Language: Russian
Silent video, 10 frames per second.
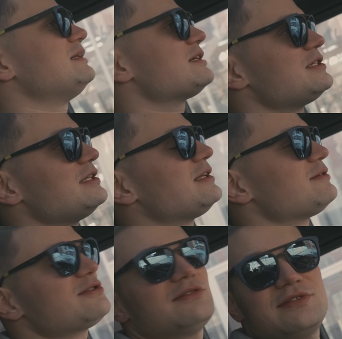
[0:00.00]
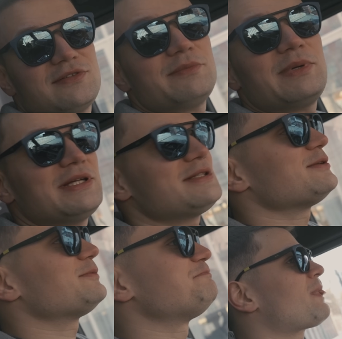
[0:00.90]
дошли до того, что вызвали
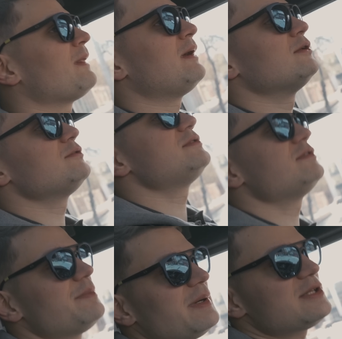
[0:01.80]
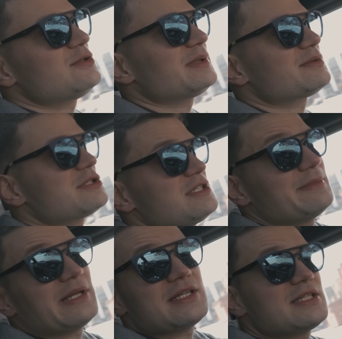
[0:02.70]
полицию. Ну, вызвали полицию, потому что
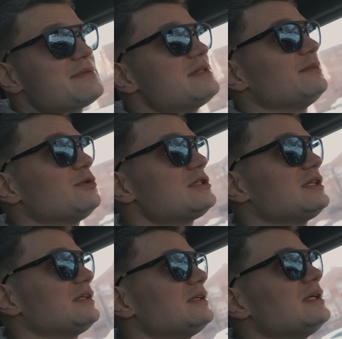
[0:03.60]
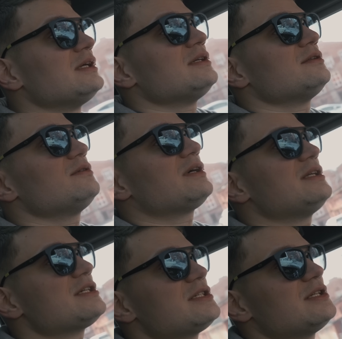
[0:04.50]
снимать на самом деле можно, но,
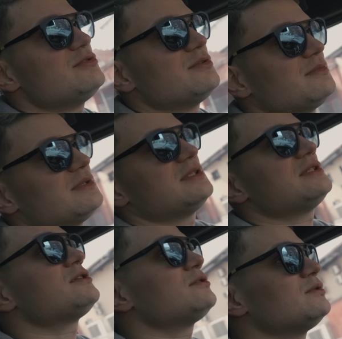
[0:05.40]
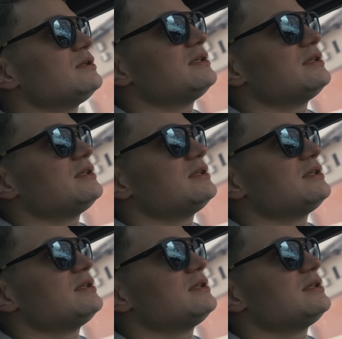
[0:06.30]
конечно, людям э, зачастую